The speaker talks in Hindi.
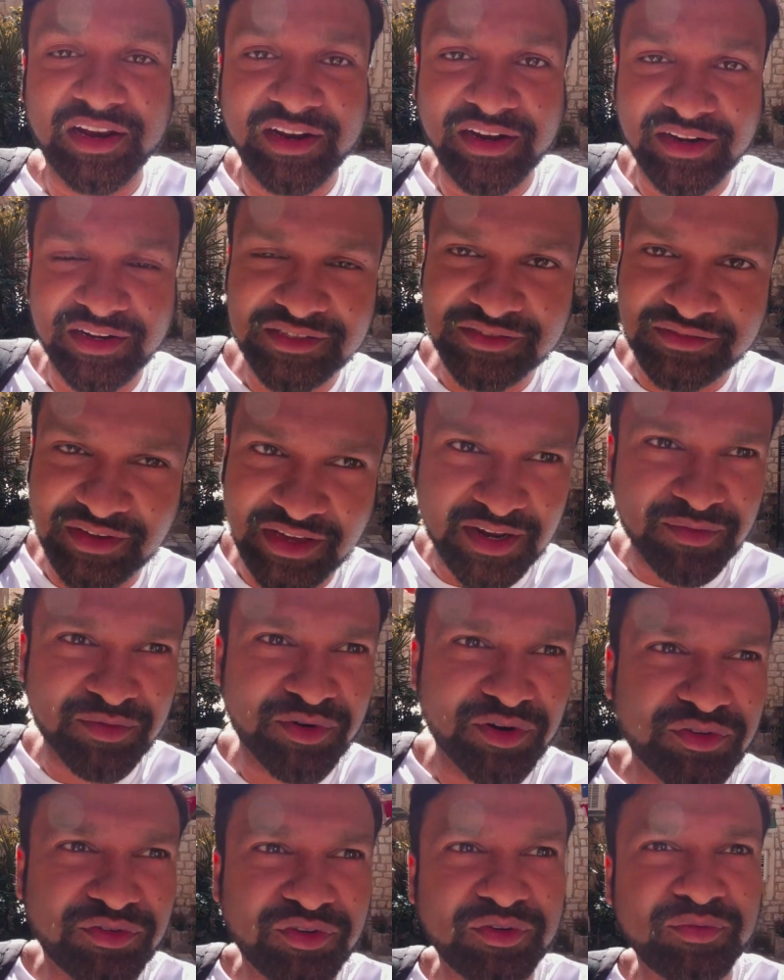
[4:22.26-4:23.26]
आइलैंड इज़ वेरी
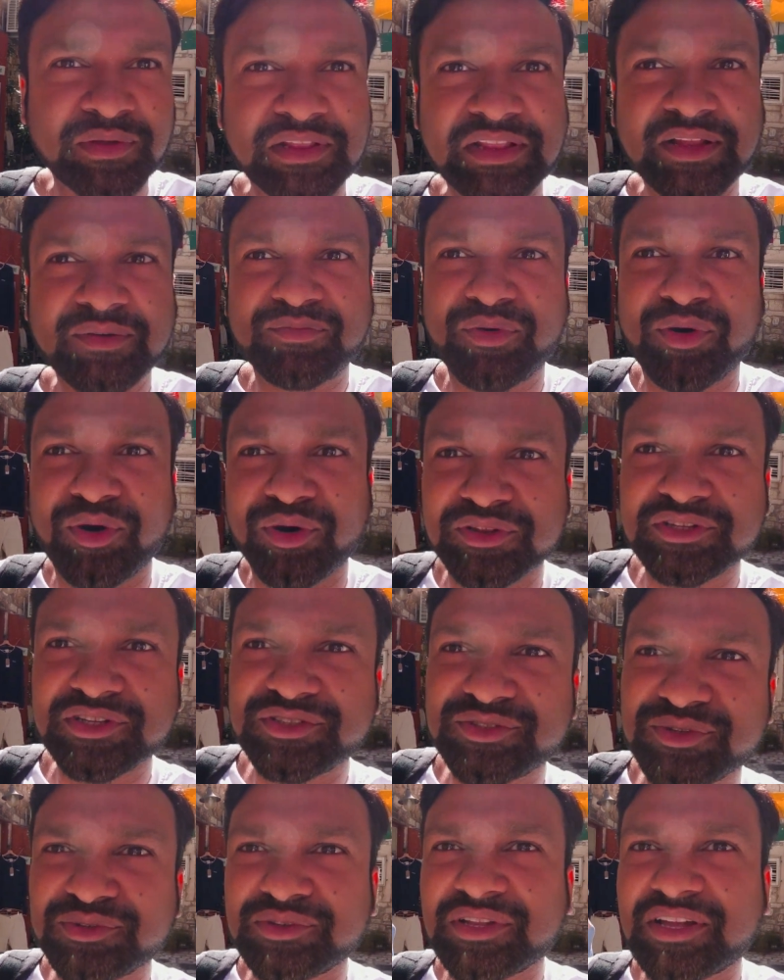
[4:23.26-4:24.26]
ब्यूटीफुल मतलब बहुत ही
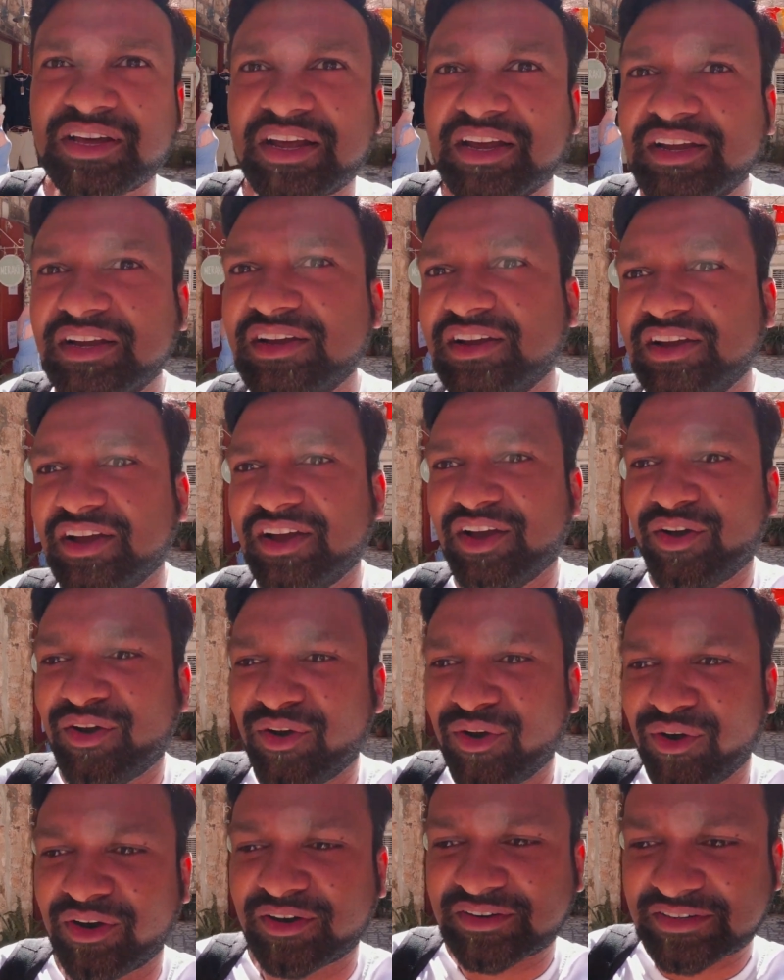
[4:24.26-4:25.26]
सुंदर है
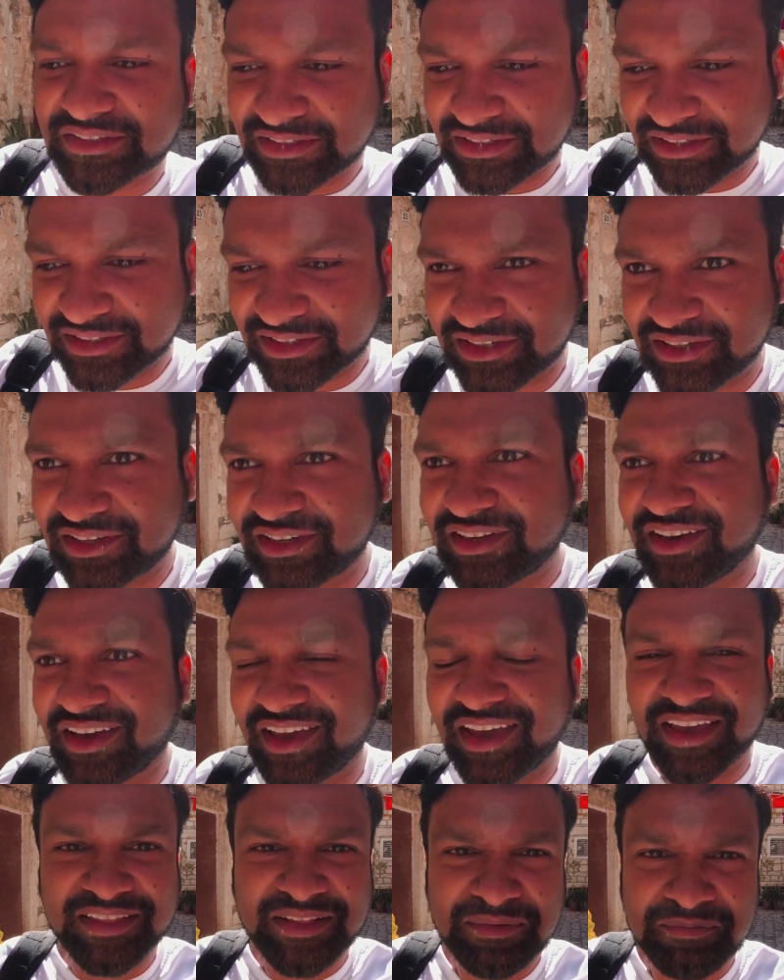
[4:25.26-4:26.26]
और
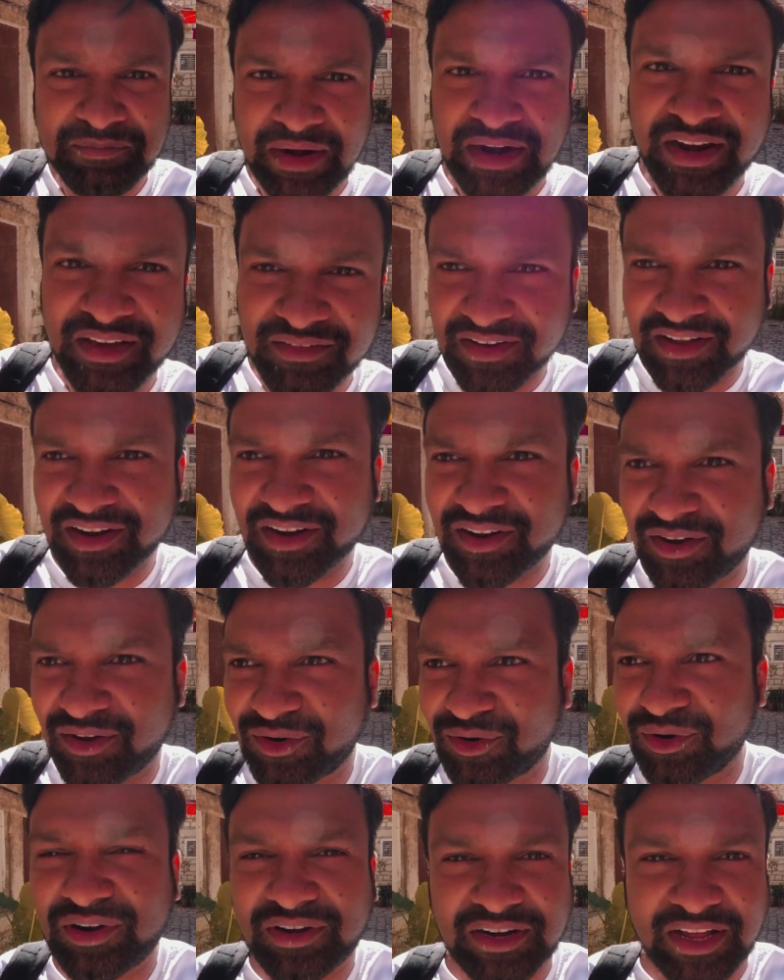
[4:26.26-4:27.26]
एकदम मेडिवल
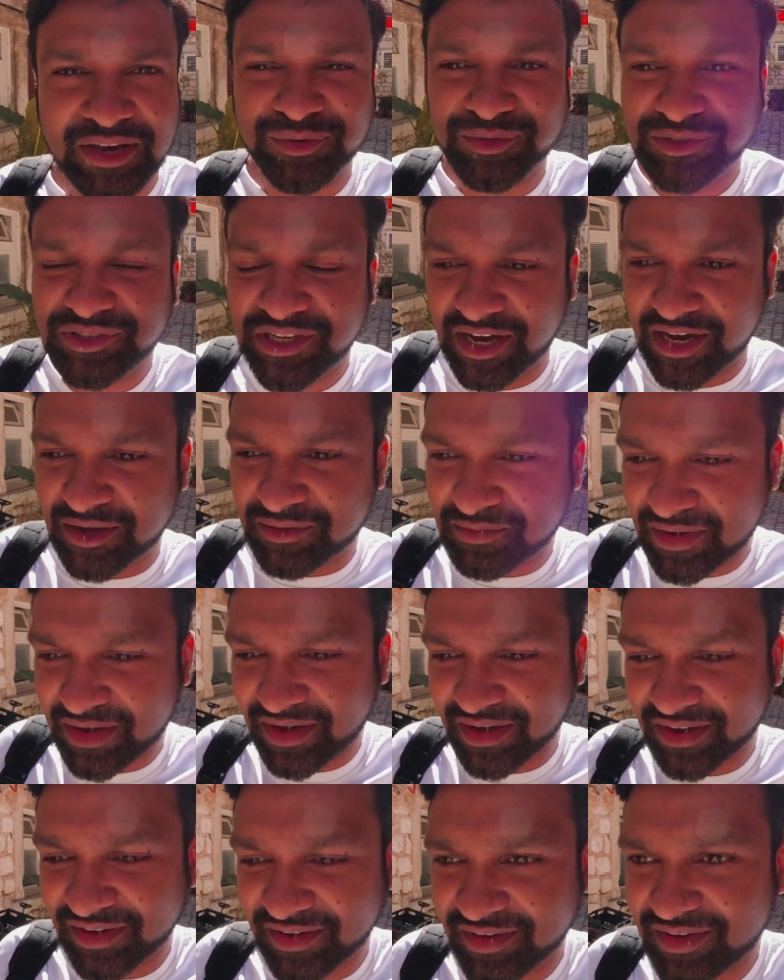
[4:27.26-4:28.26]
ओल्ड टाउन चार
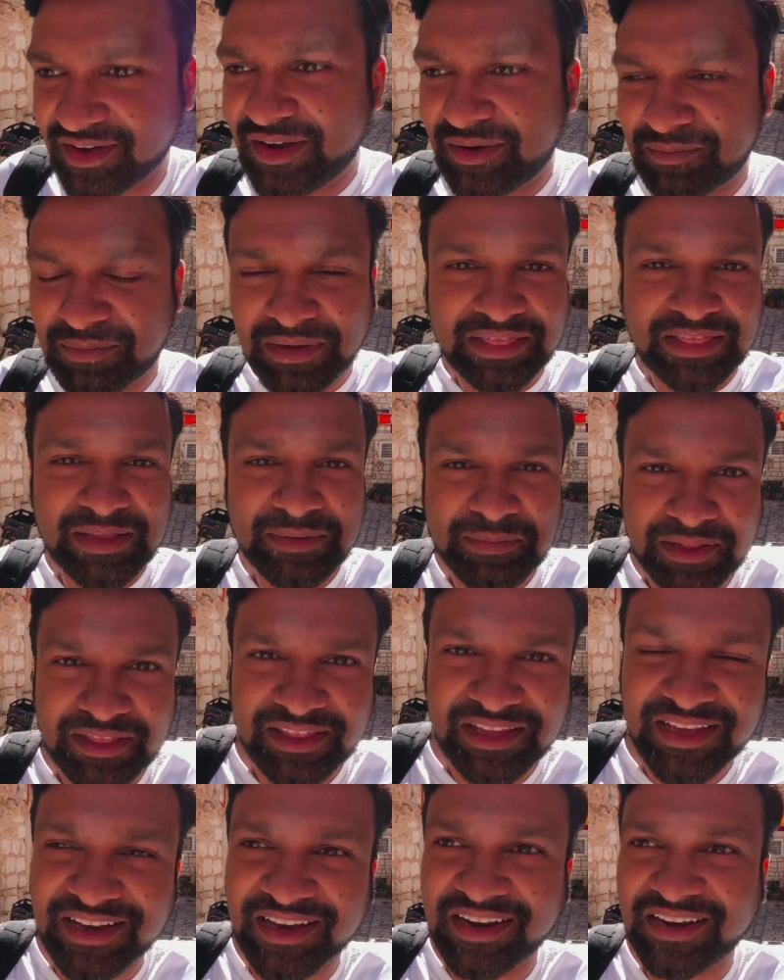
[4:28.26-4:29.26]
में पतली
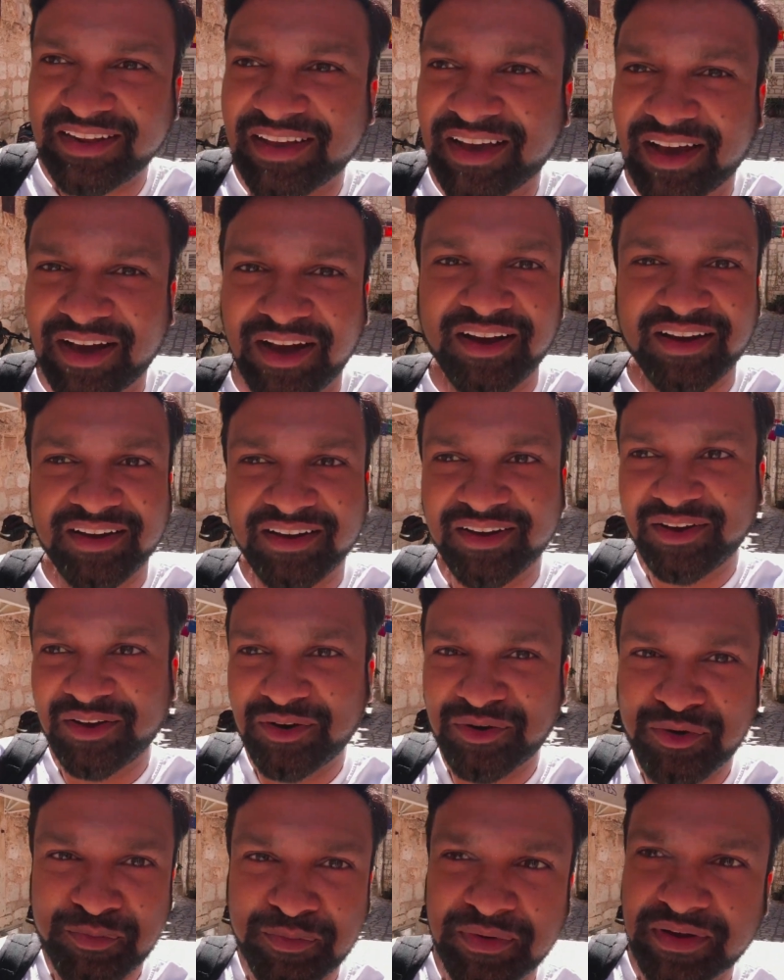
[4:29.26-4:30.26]
पतली गलियाँ
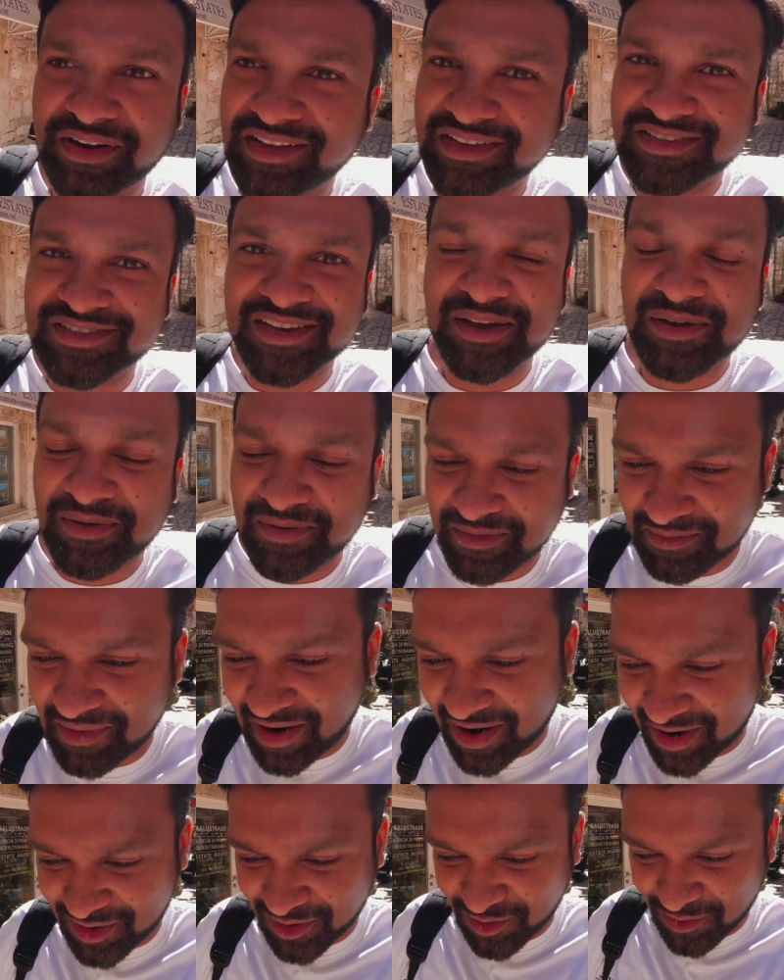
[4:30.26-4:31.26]
ऊपर नीचे
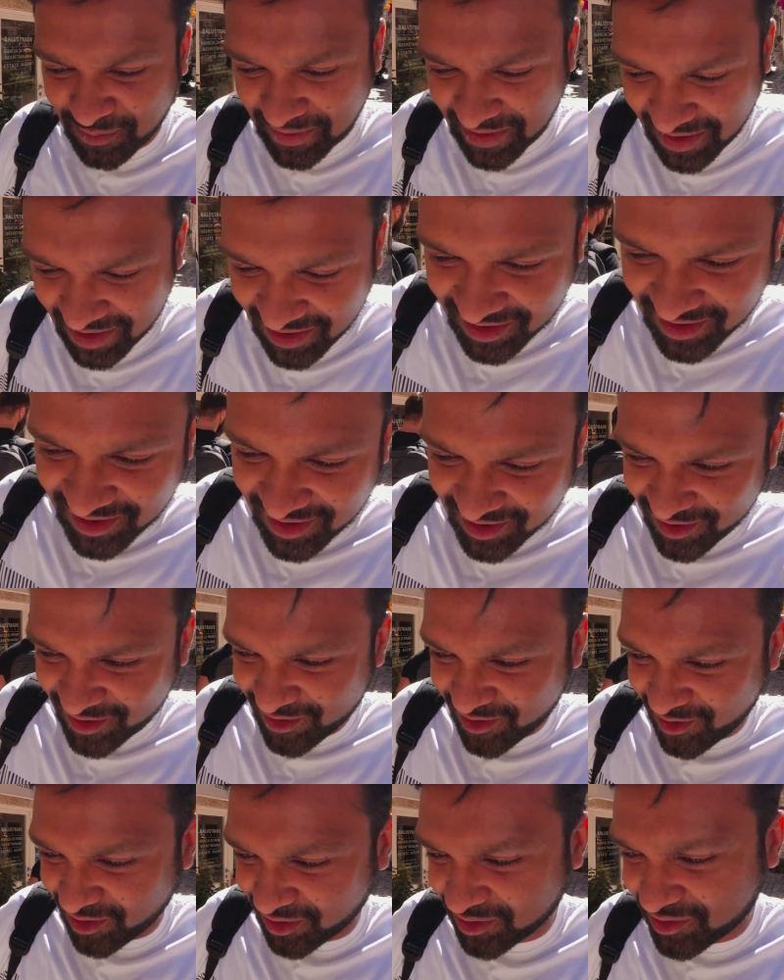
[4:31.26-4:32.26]
पहाड़ों पे
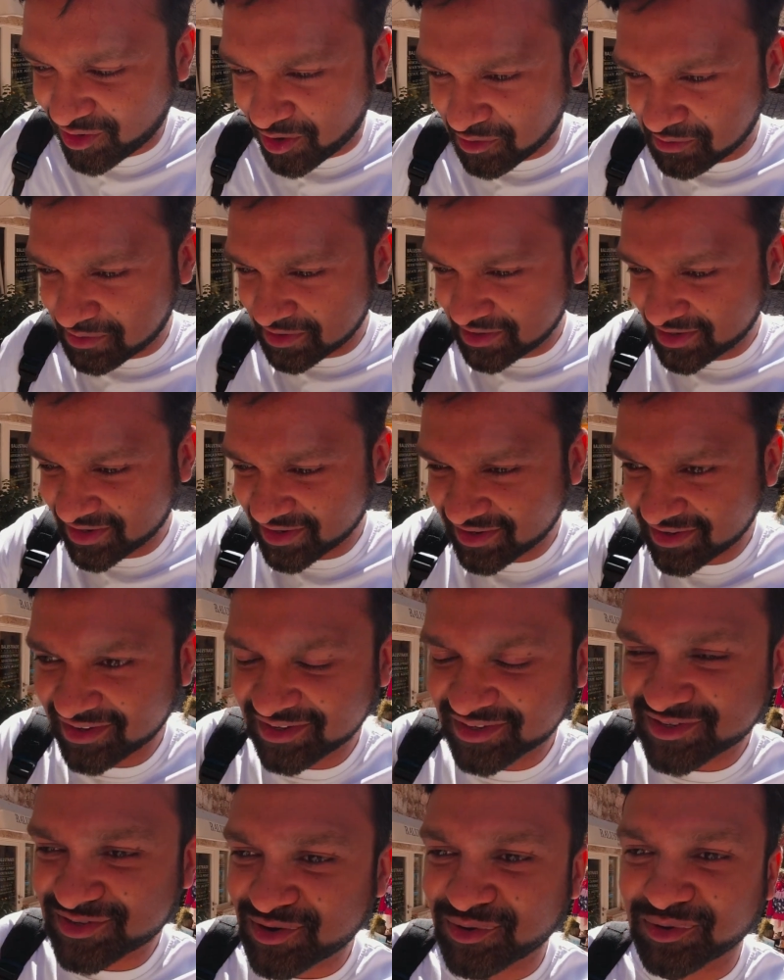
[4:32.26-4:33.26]
और कॉबल्ड
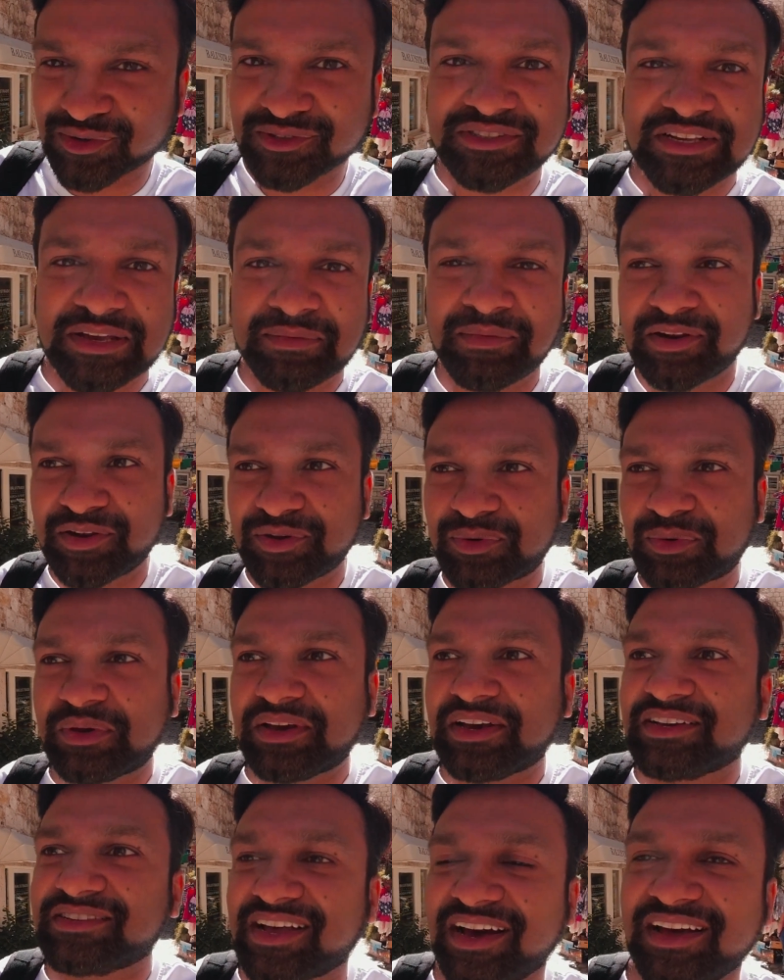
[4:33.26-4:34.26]
स्टोन से बनी
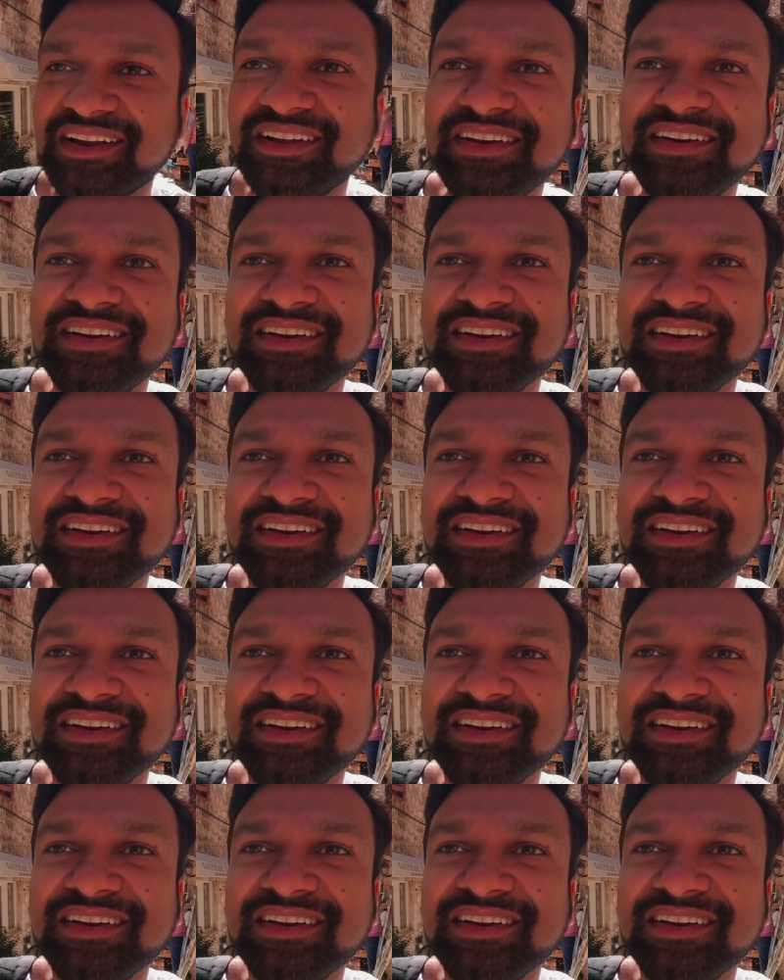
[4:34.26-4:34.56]
हुई है सारी